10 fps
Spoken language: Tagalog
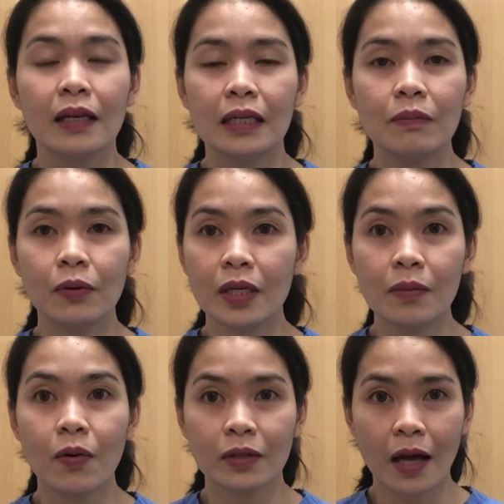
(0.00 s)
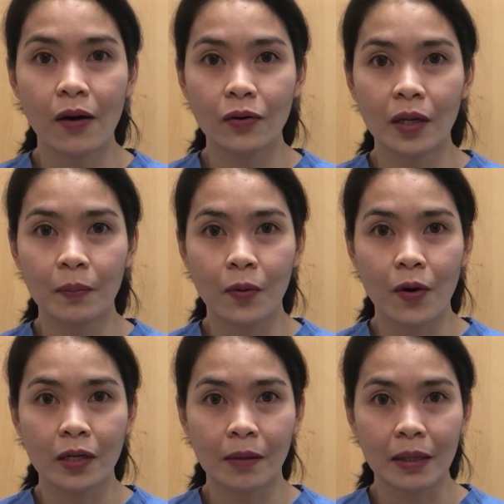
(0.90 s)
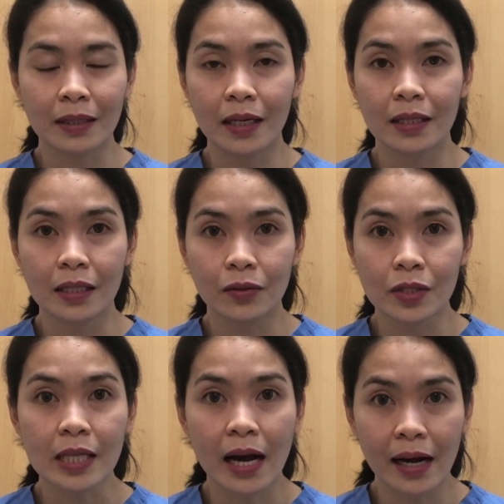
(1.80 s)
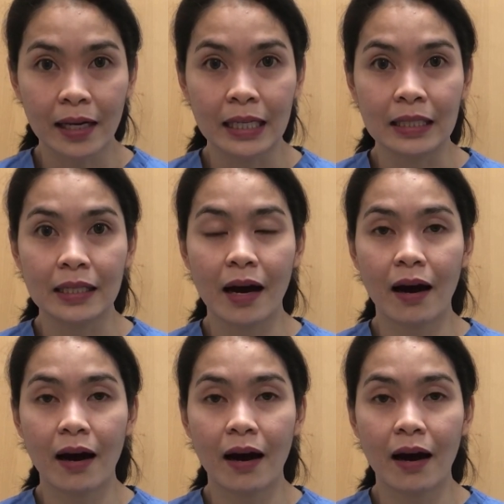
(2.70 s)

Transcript: Libo-libong tao na po ang namatay dito sa Ireland